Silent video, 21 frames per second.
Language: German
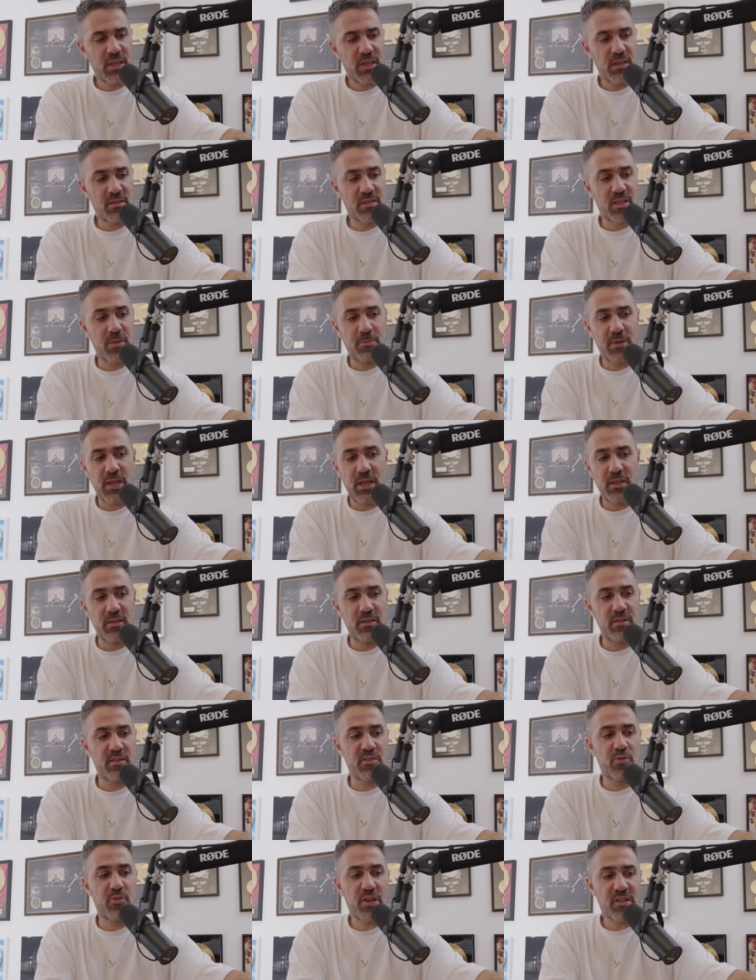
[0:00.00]
Es gibt keine
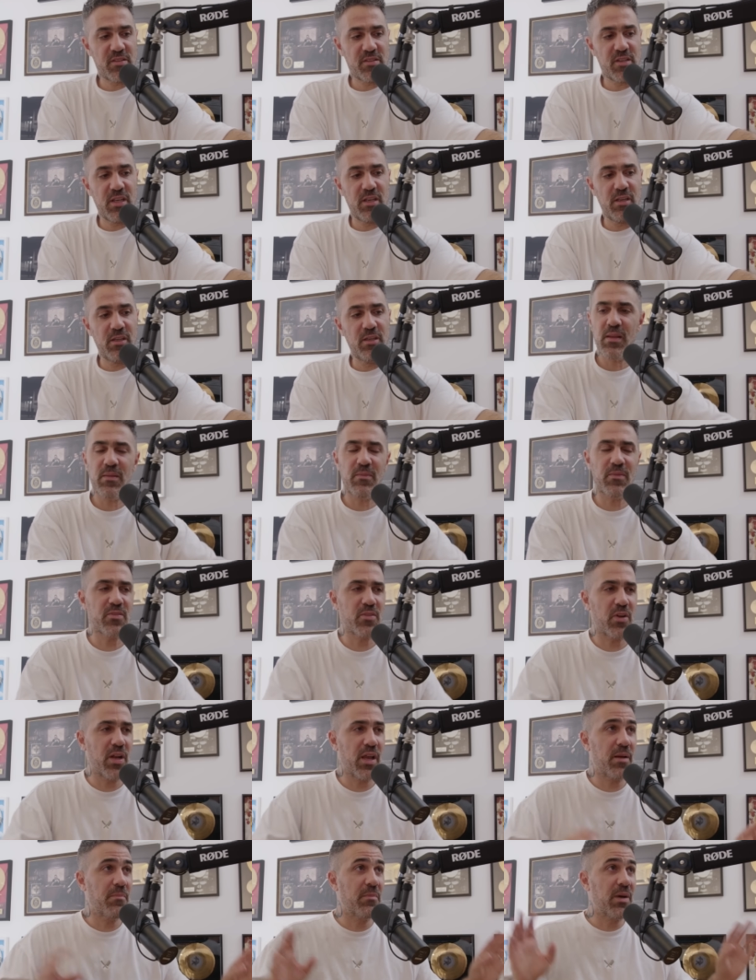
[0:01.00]
Distracks gegen ihn.
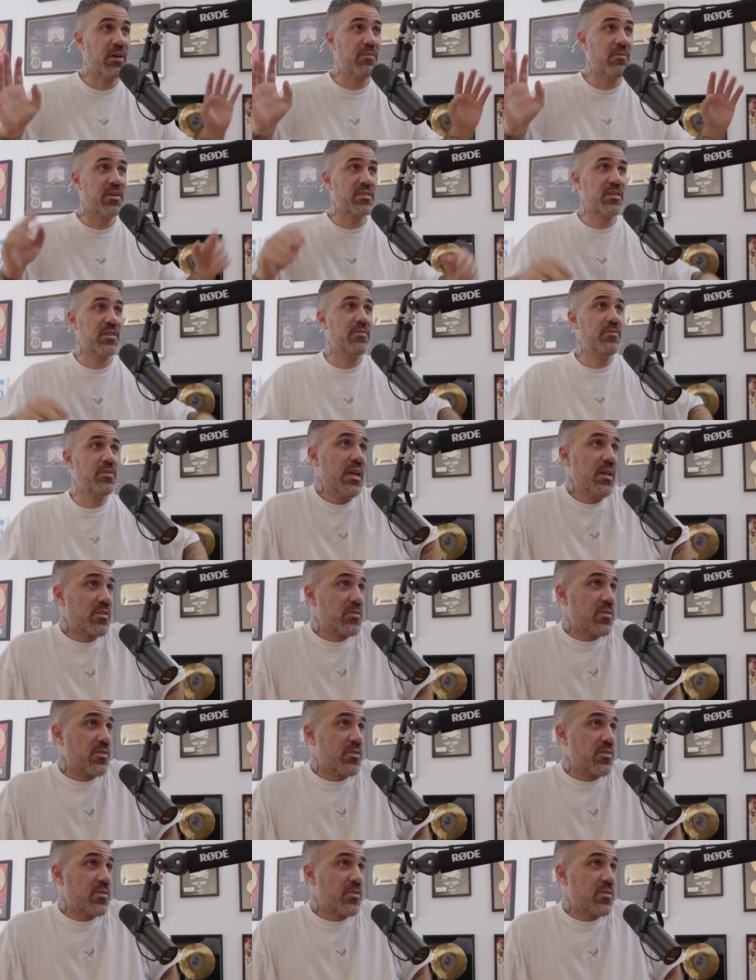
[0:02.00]
Soll er machen, was er will?